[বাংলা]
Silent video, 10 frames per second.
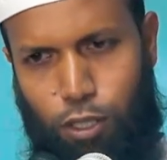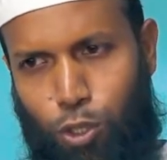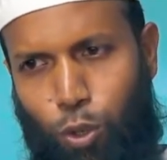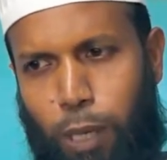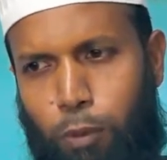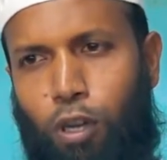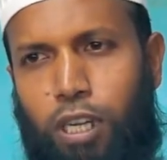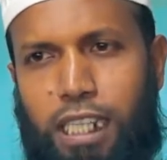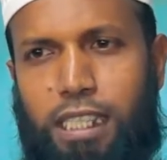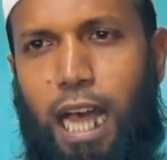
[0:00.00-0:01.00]
জোরে
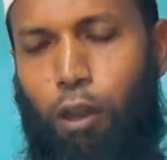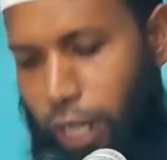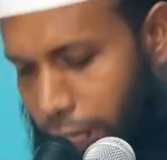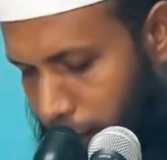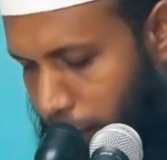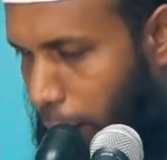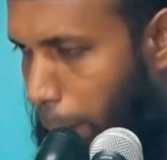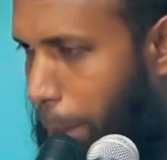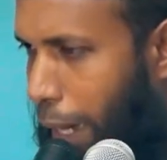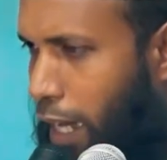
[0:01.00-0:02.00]
বকরি ছাগলের
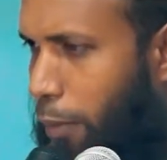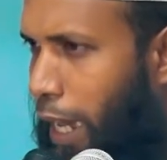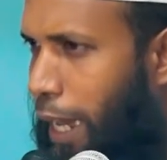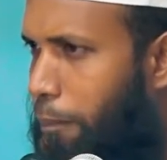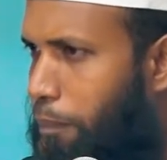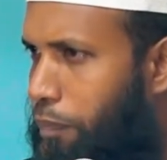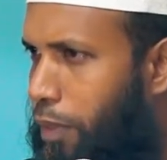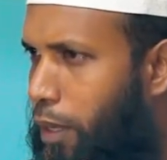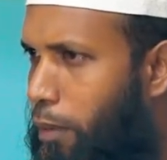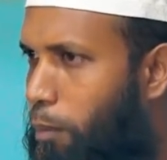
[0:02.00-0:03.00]
পেটে মারে
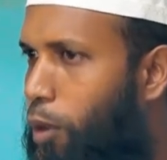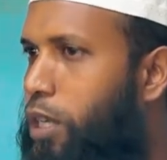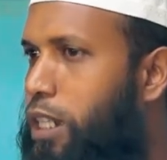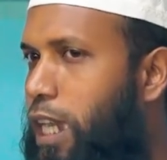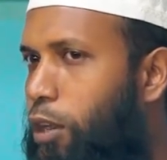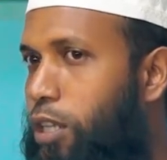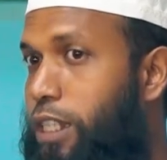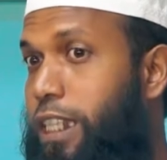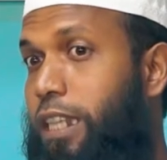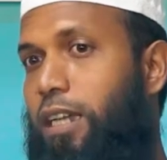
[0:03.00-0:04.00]
বকরি ছাগল
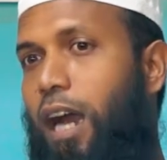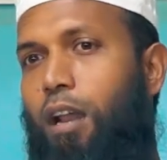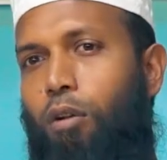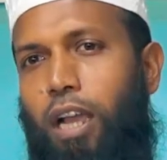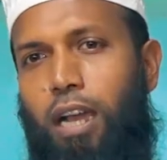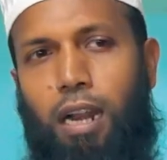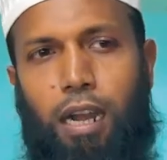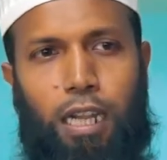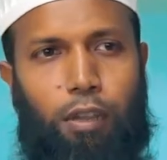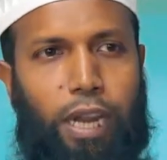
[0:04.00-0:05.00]
চিৎকার করে
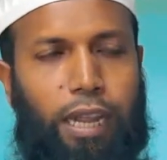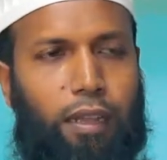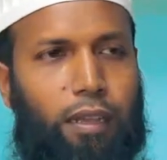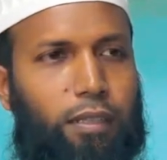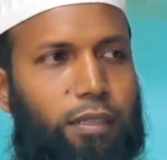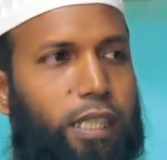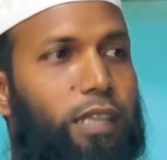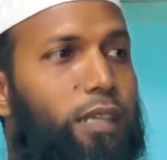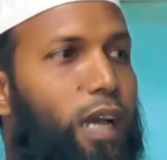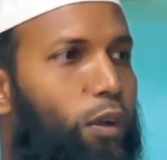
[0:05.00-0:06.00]
কান্নাকাটি করে
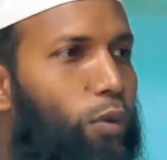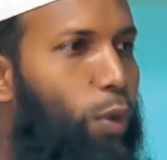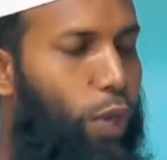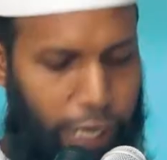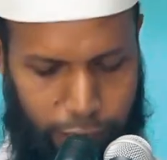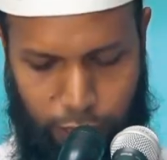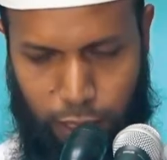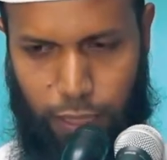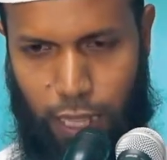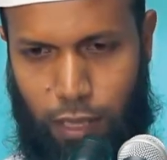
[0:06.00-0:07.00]
চিৎকার করে উঠে
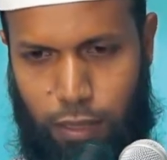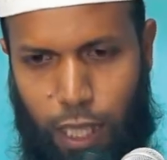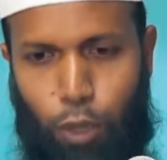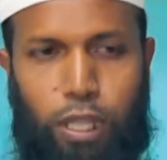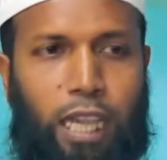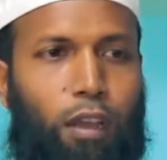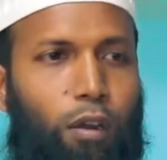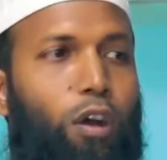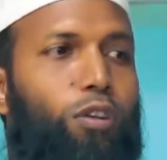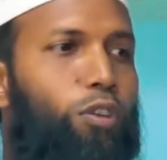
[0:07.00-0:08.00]
তার দেহ থেকে
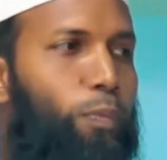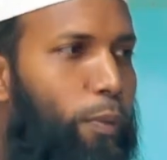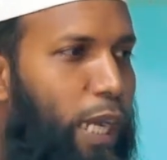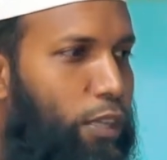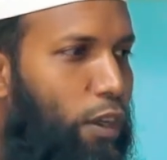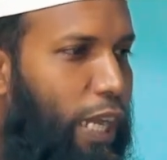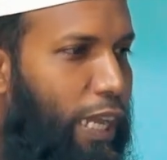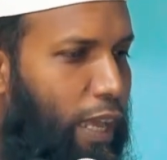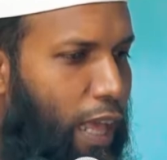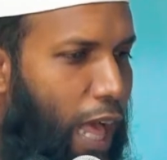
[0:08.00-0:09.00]
রক্ত প্রবাহিত
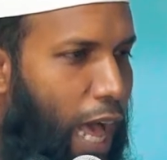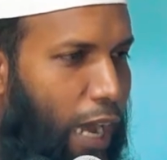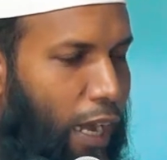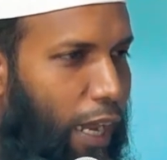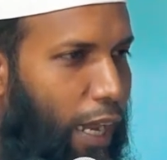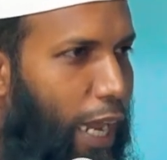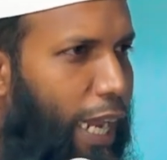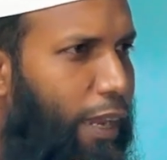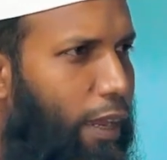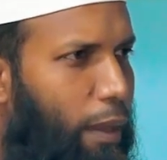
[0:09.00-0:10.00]
হয় আর
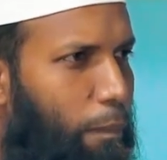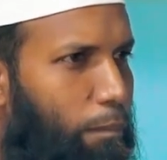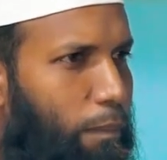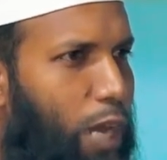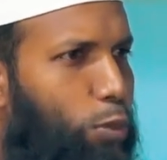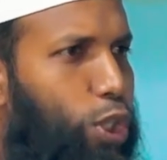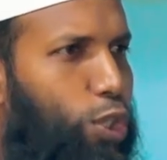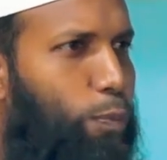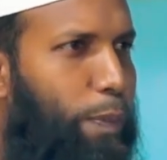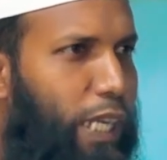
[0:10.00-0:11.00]
এই
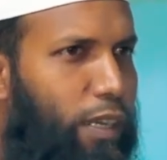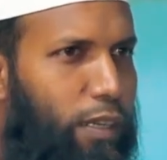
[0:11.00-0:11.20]
মানুষরূপী